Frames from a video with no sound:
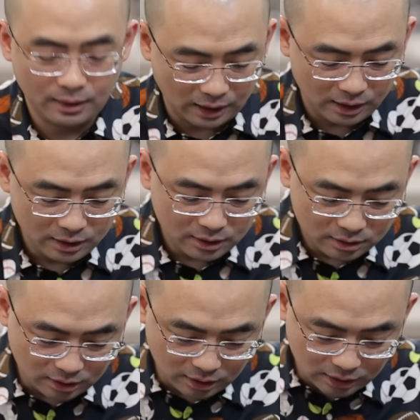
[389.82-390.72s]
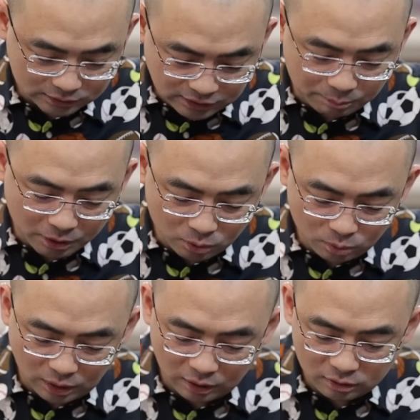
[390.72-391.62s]
啊，呃，正在评
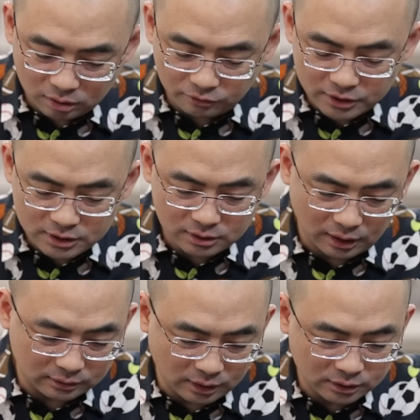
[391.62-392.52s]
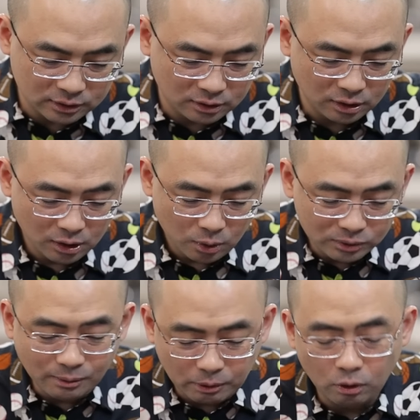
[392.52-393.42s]
估啊和和分析啊，但是
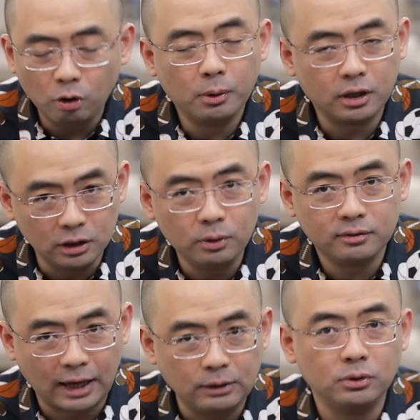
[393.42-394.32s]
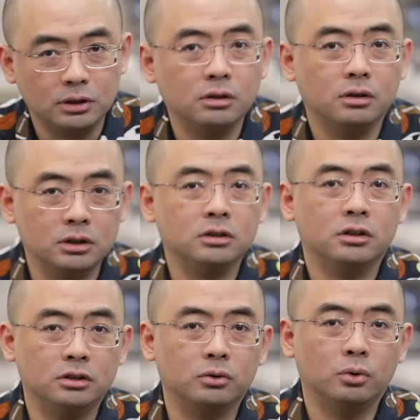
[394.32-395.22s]
我想美国后面肯定会采取一定的一定
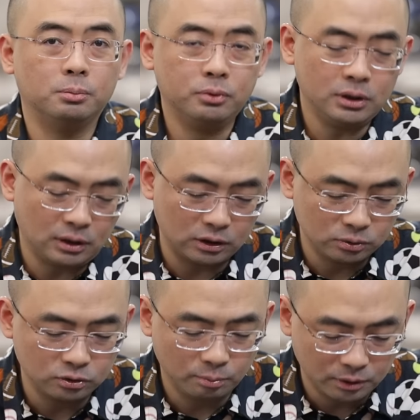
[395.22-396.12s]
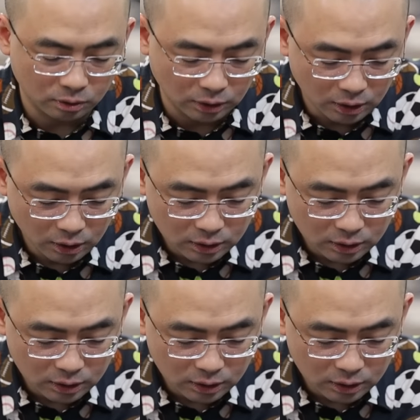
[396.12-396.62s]
的行动，不会一点行动都没有的，